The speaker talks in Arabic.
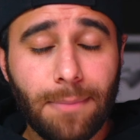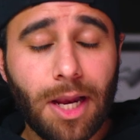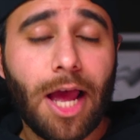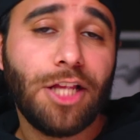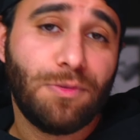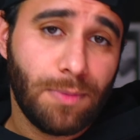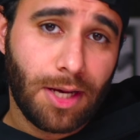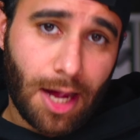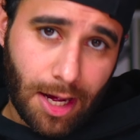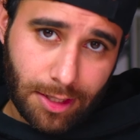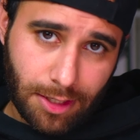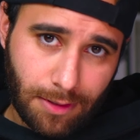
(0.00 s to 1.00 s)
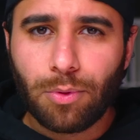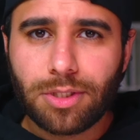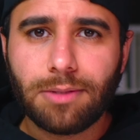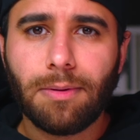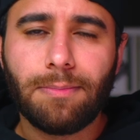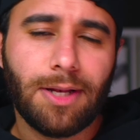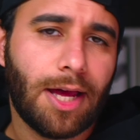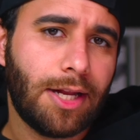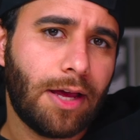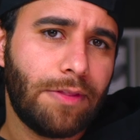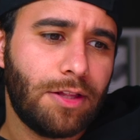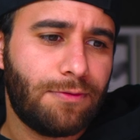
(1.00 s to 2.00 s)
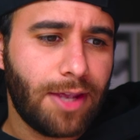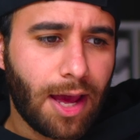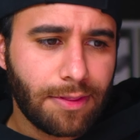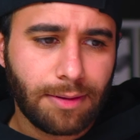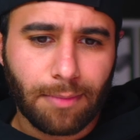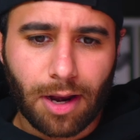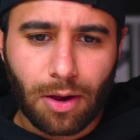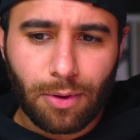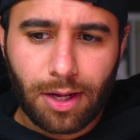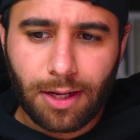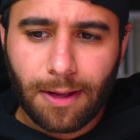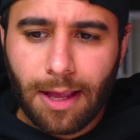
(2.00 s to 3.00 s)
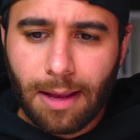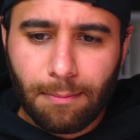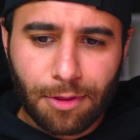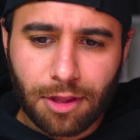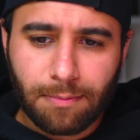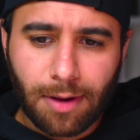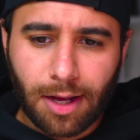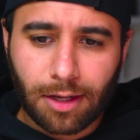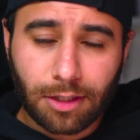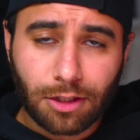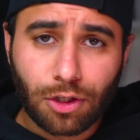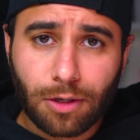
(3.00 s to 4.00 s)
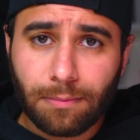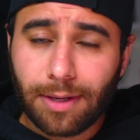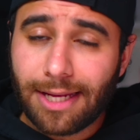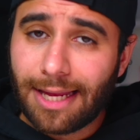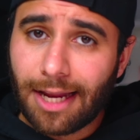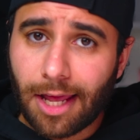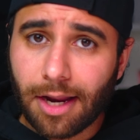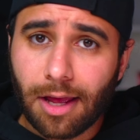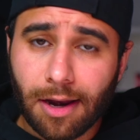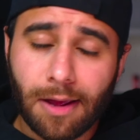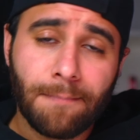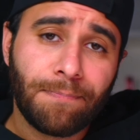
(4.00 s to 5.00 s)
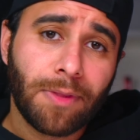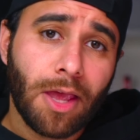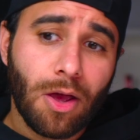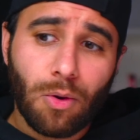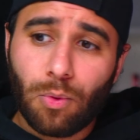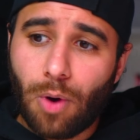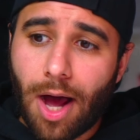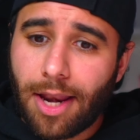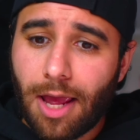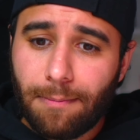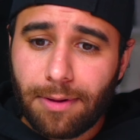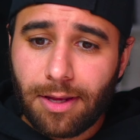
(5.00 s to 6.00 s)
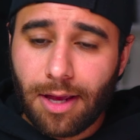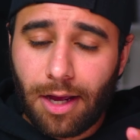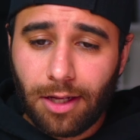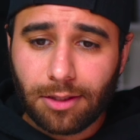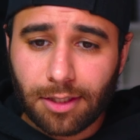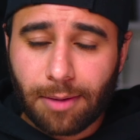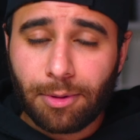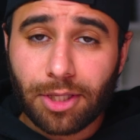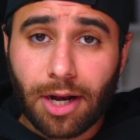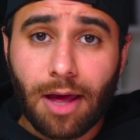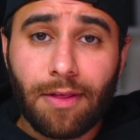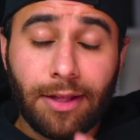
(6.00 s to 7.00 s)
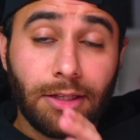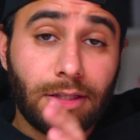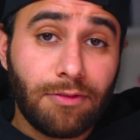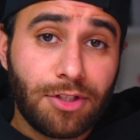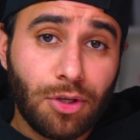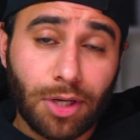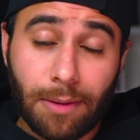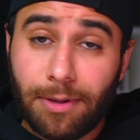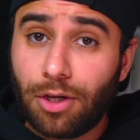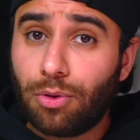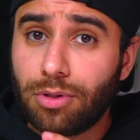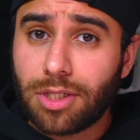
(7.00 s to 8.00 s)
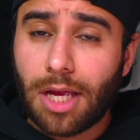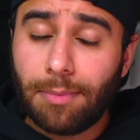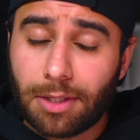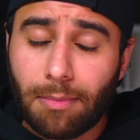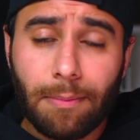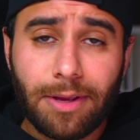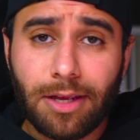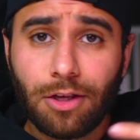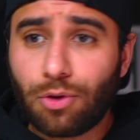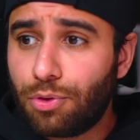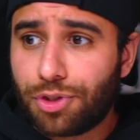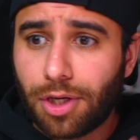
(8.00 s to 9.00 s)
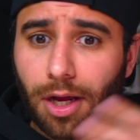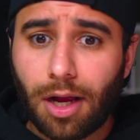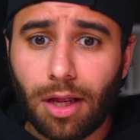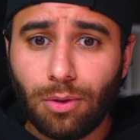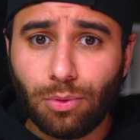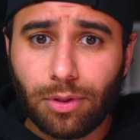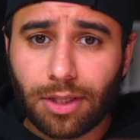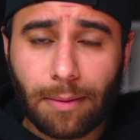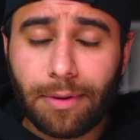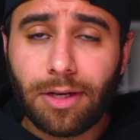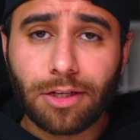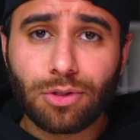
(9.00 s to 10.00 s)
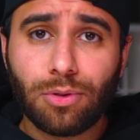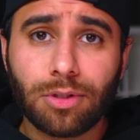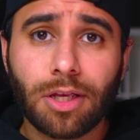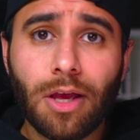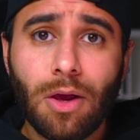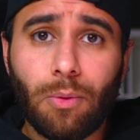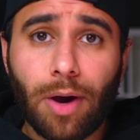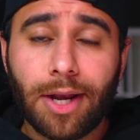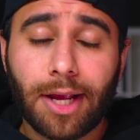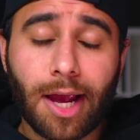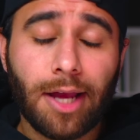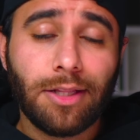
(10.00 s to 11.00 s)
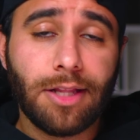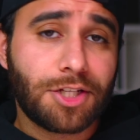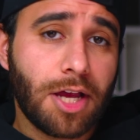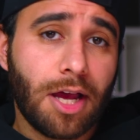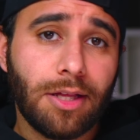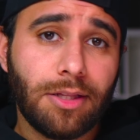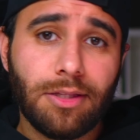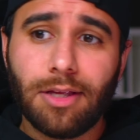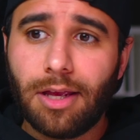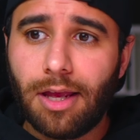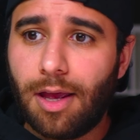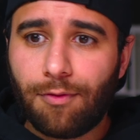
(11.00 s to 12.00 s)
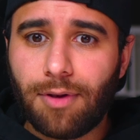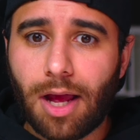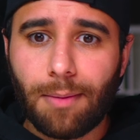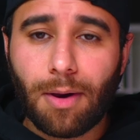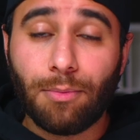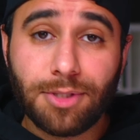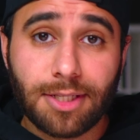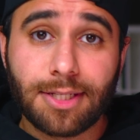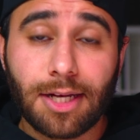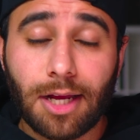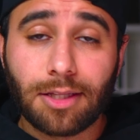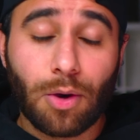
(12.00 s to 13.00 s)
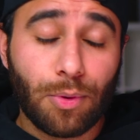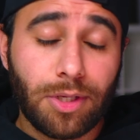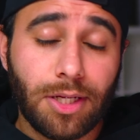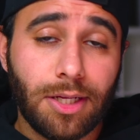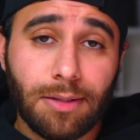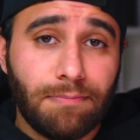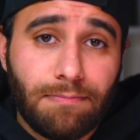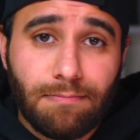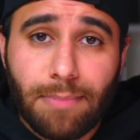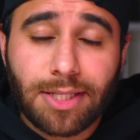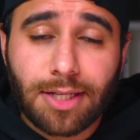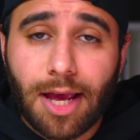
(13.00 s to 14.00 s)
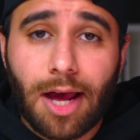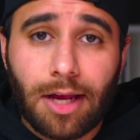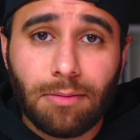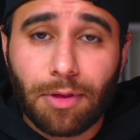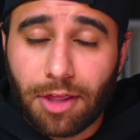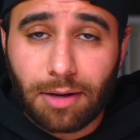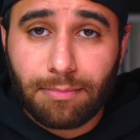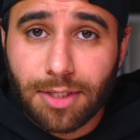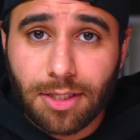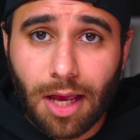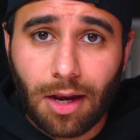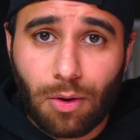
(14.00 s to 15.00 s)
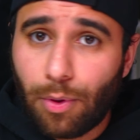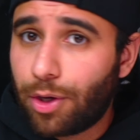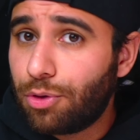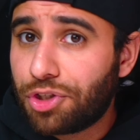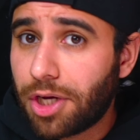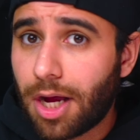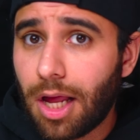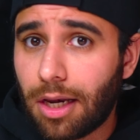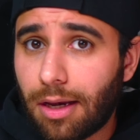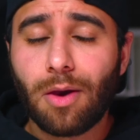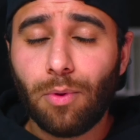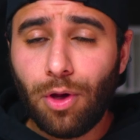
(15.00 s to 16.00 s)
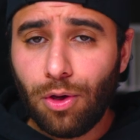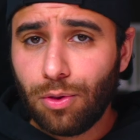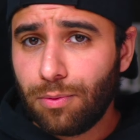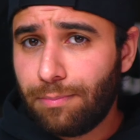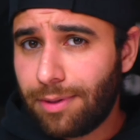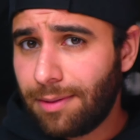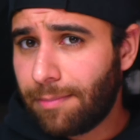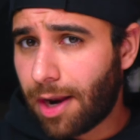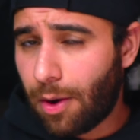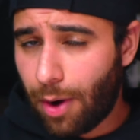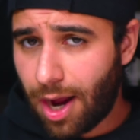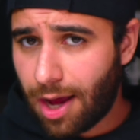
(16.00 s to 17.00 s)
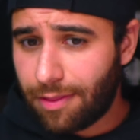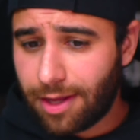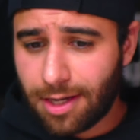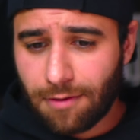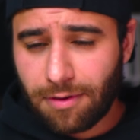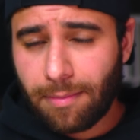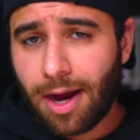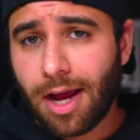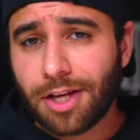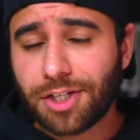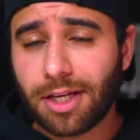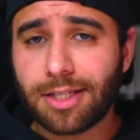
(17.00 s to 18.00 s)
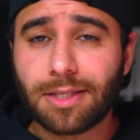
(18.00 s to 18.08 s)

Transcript: بالحجم العادي والسبب اللي انا خذيت فيه هذه المراوح مثل ما قلت لكم هي الحراره وانا ابي احط الكمبيوتر هذا على التلفزيون ابي يكون صامت ما ابي يكون شغال ويطلع منه صوت وانا قاعد اشاهد افلام او مسلسلات او اني بس قاعد مثلا بالصاله وهو يكون شغال والحلو بالمراوح هذه ان في معاها شغله